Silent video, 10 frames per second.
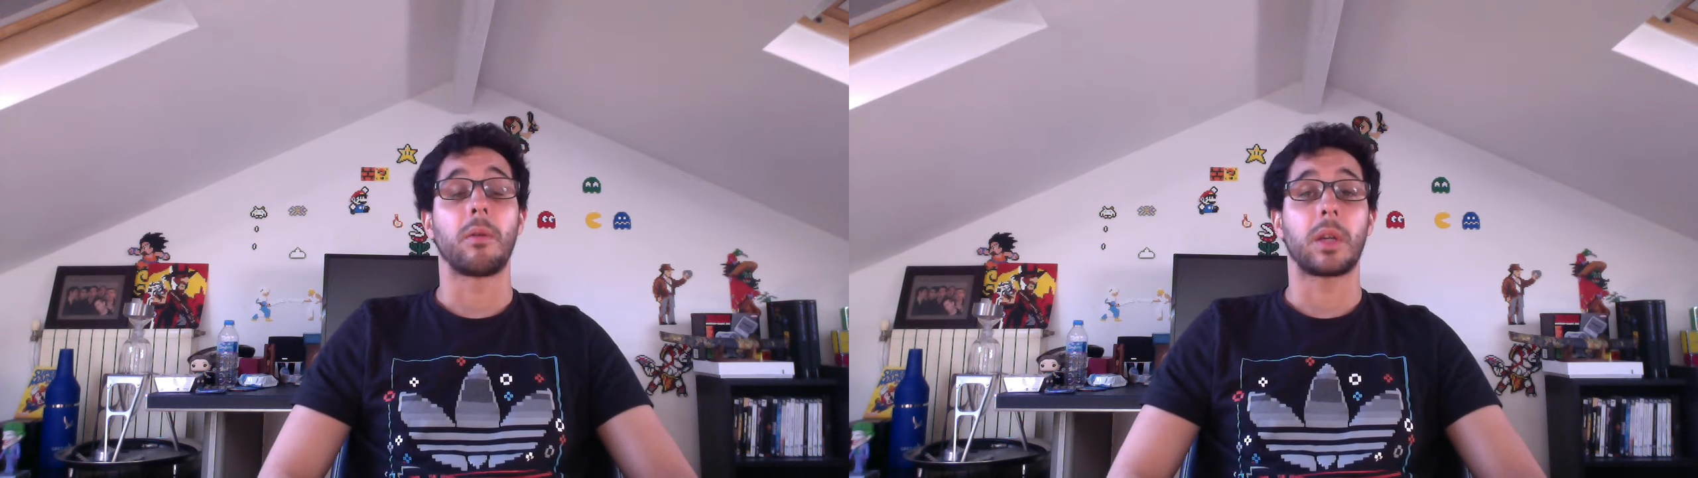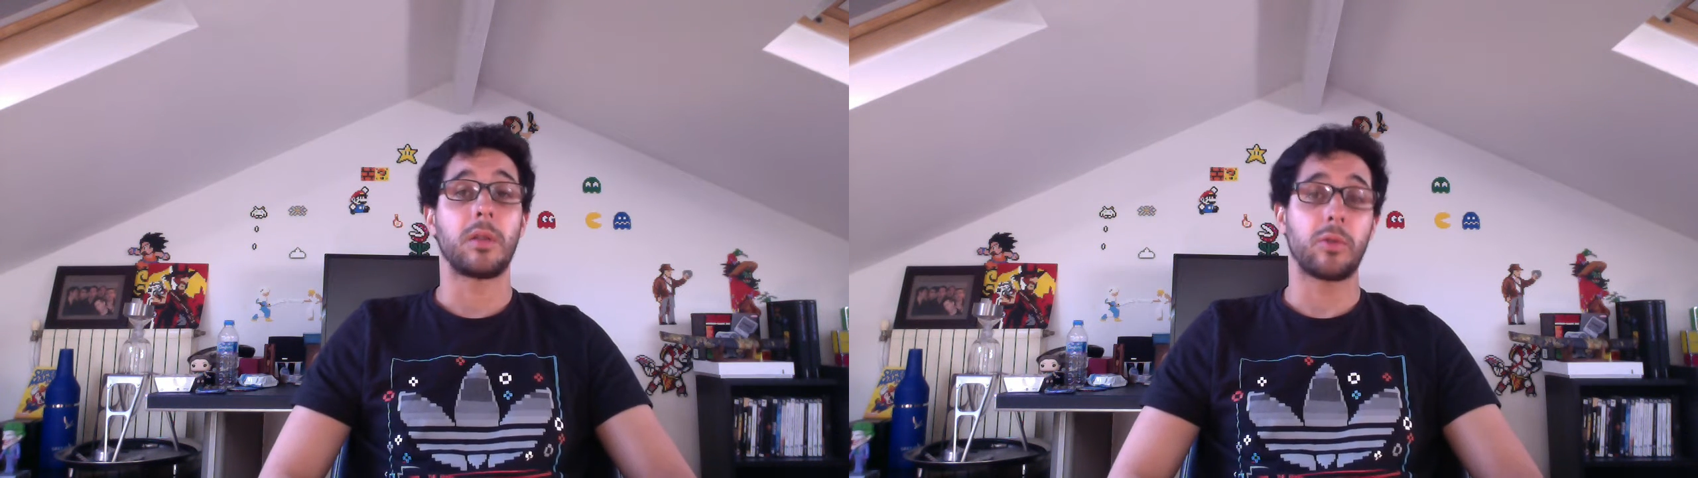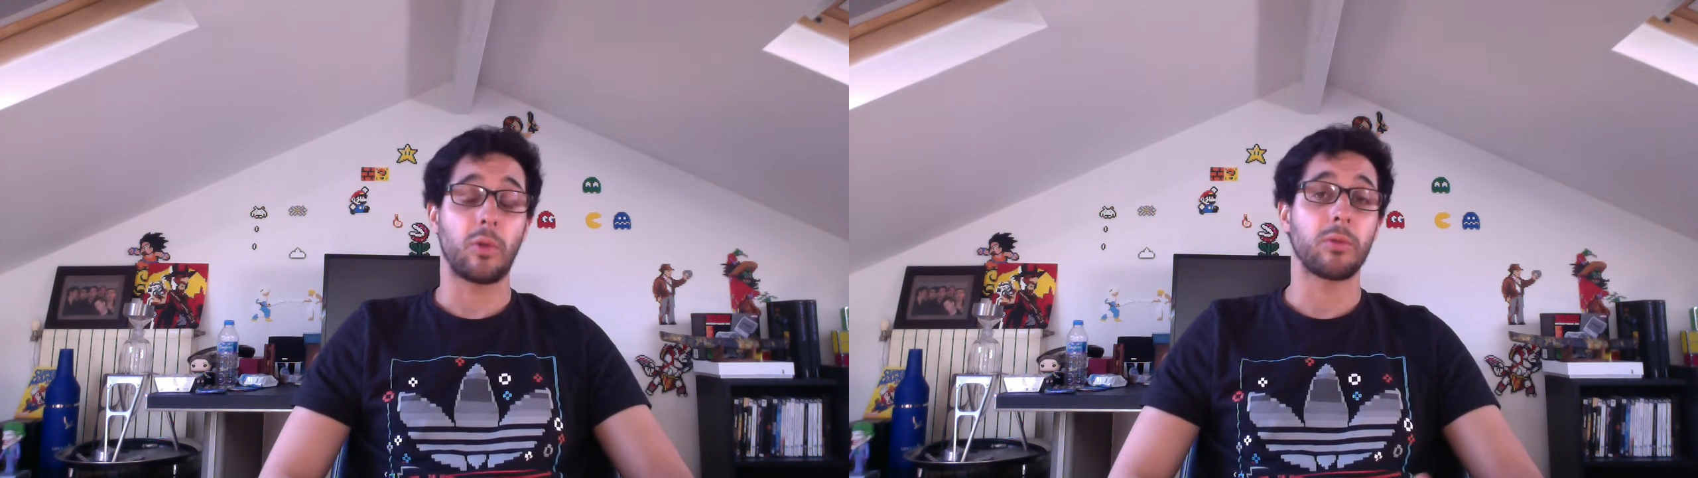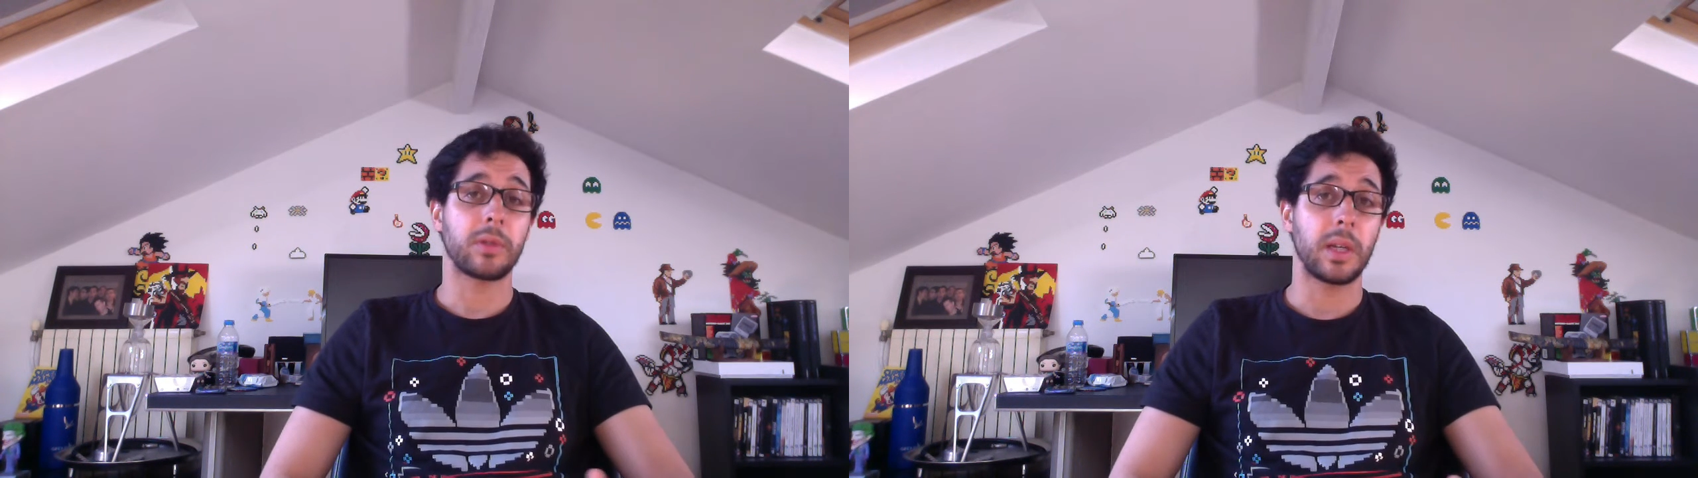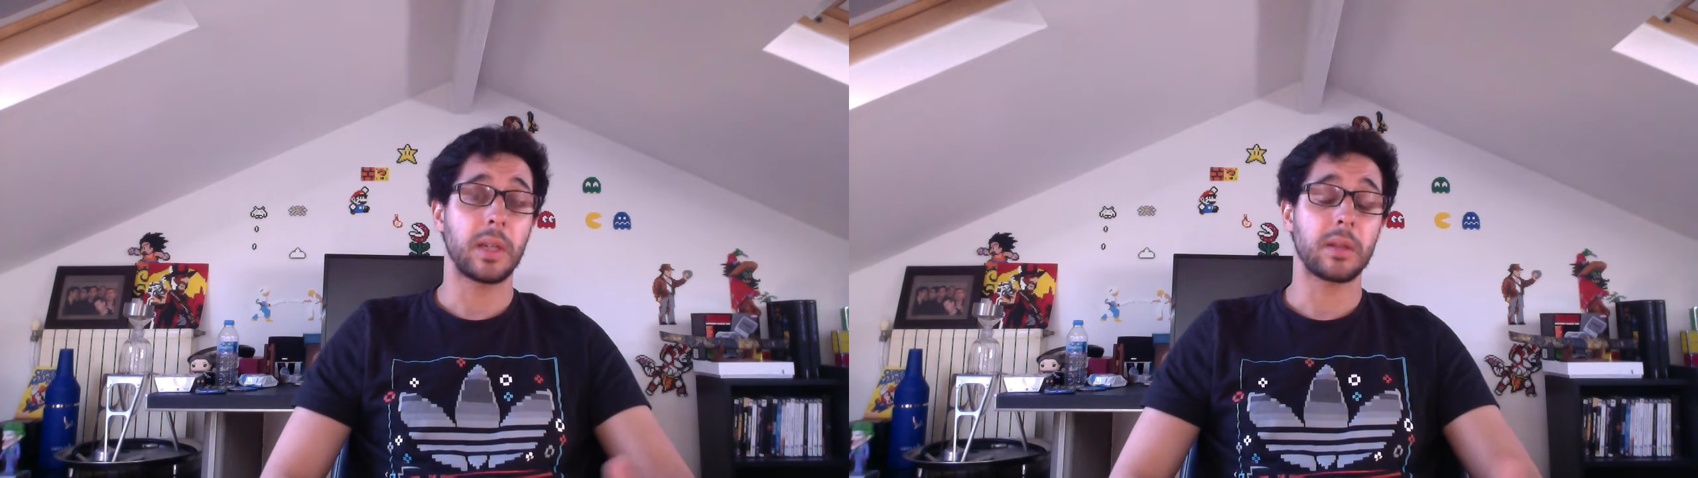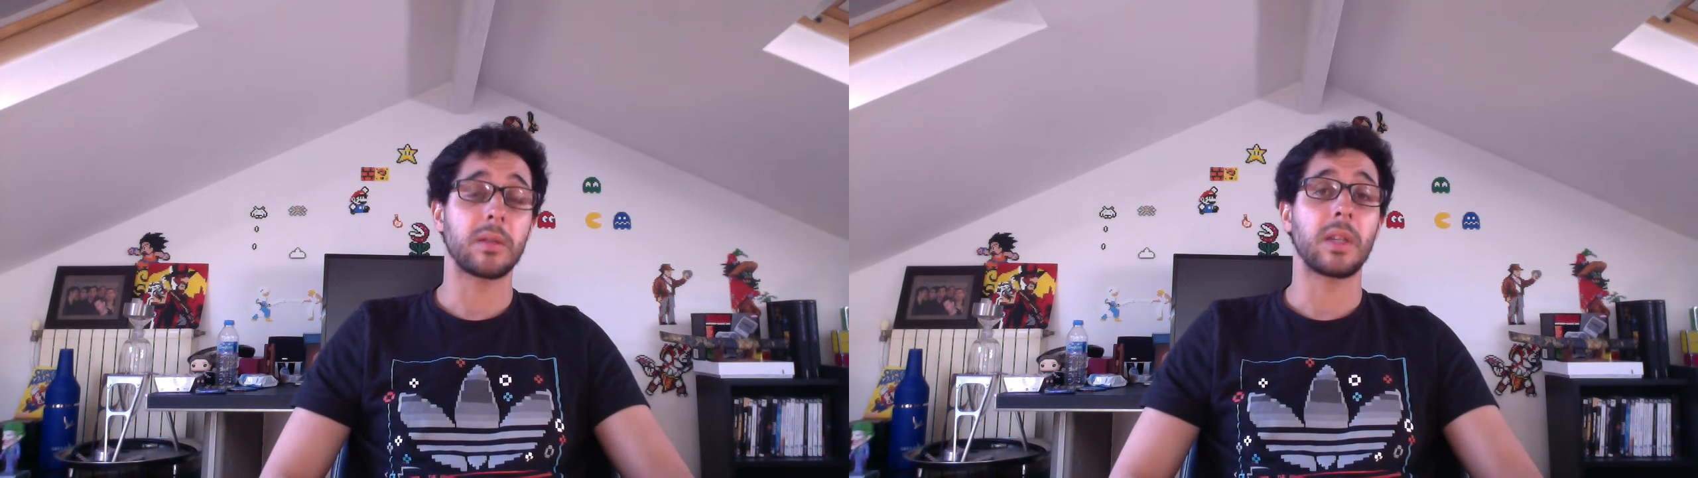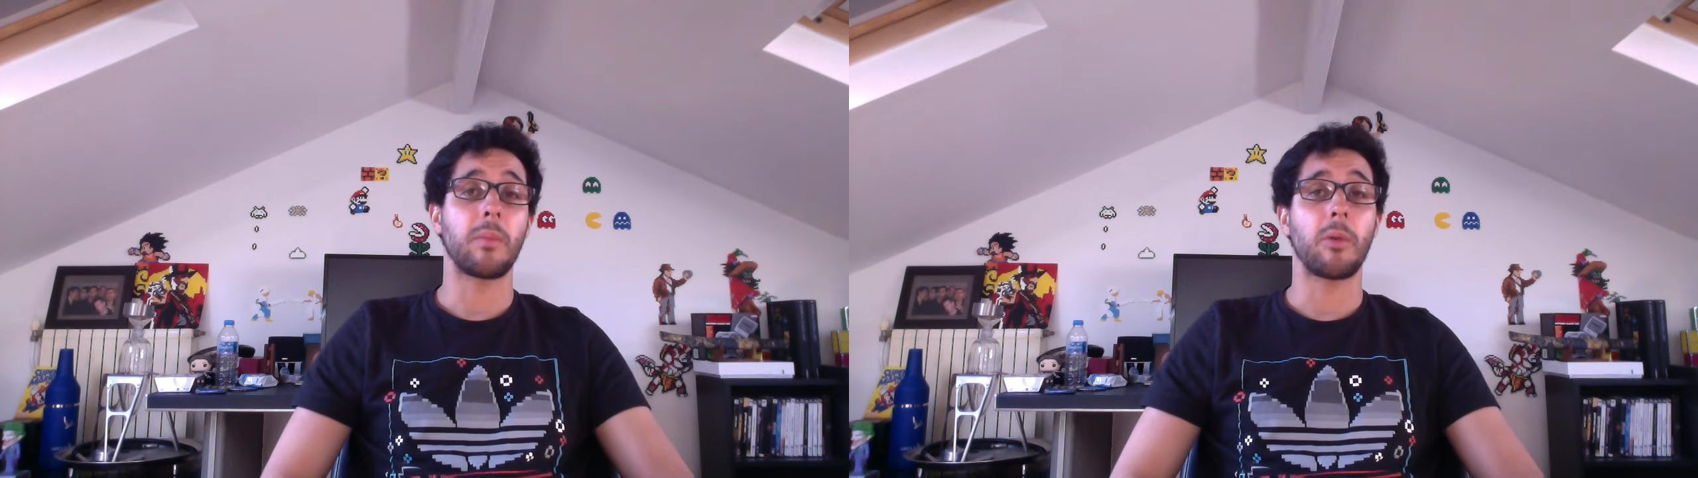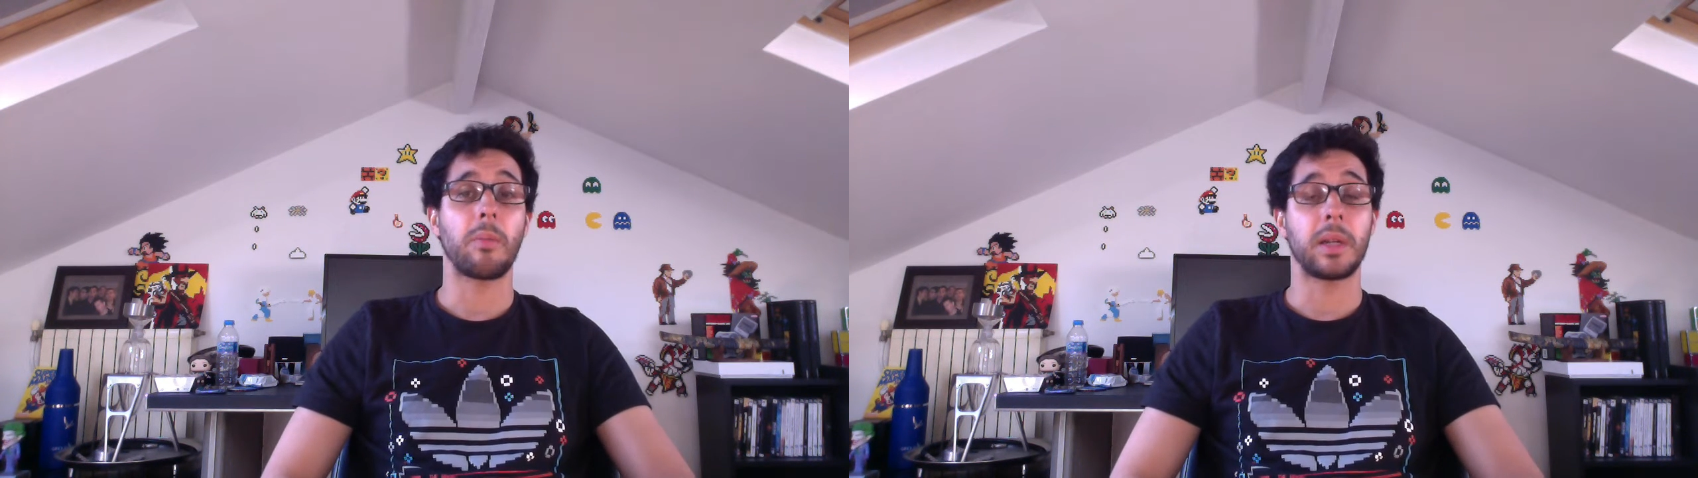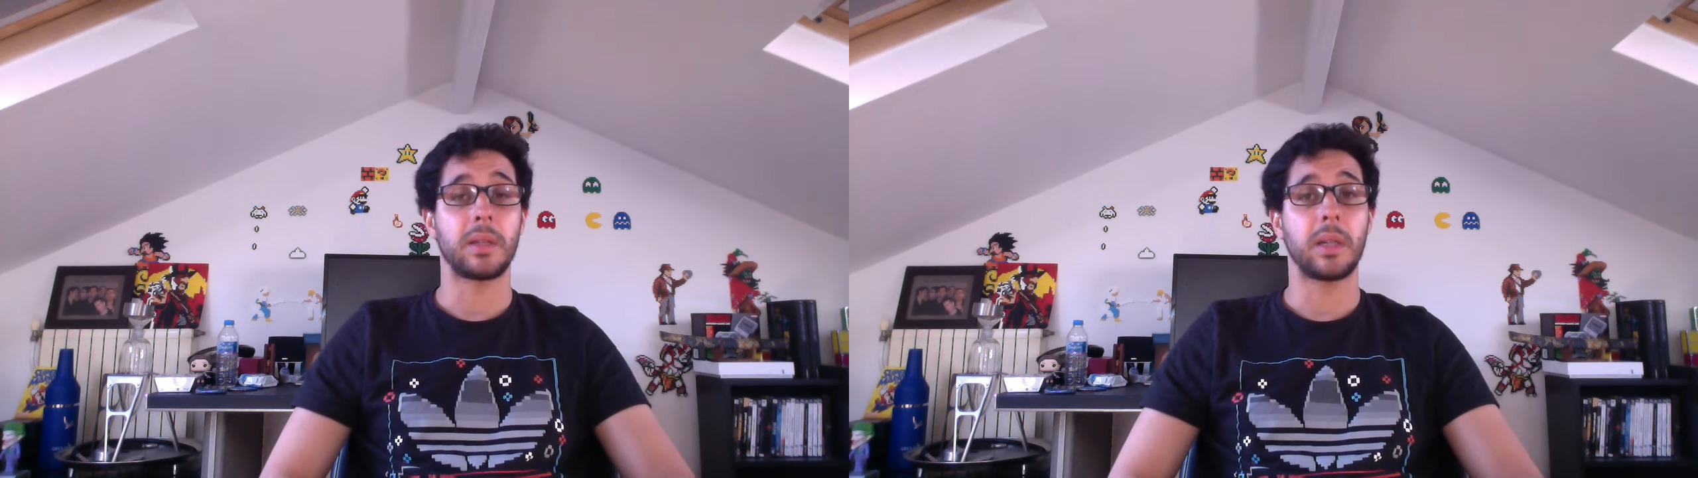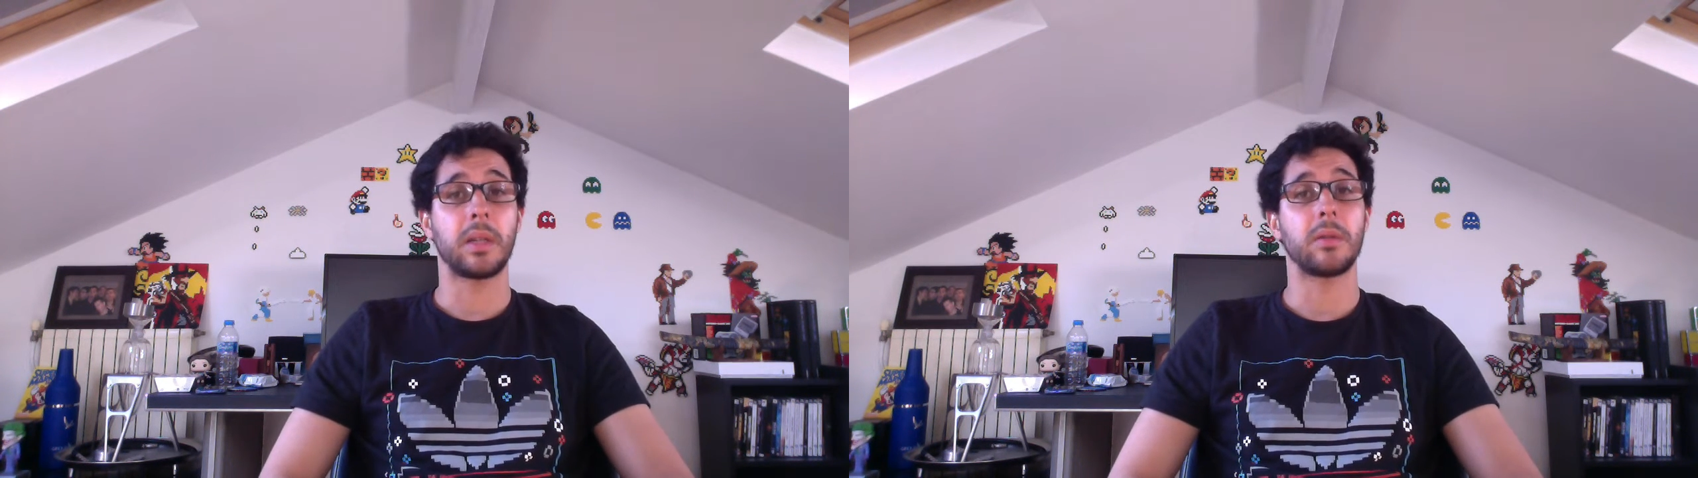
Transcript: qui seront essentiellement basés